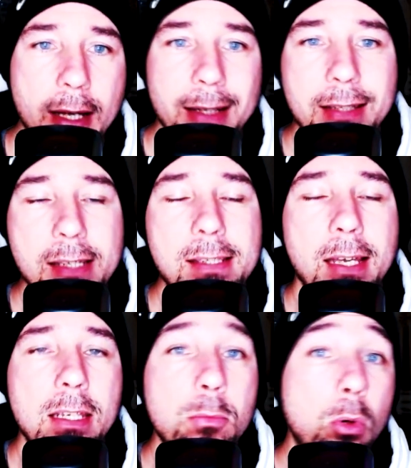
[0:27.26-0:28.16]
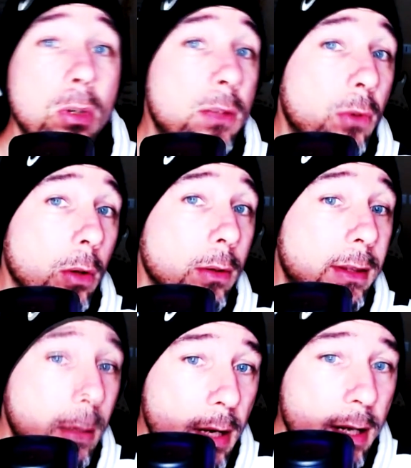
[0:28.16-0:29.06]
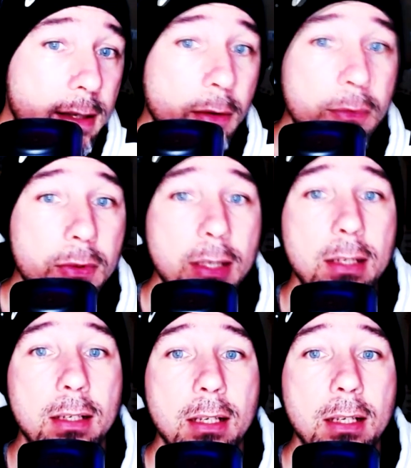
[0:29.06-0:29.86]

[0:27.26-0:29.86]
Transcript: des animaux qui vont débarquer en ville,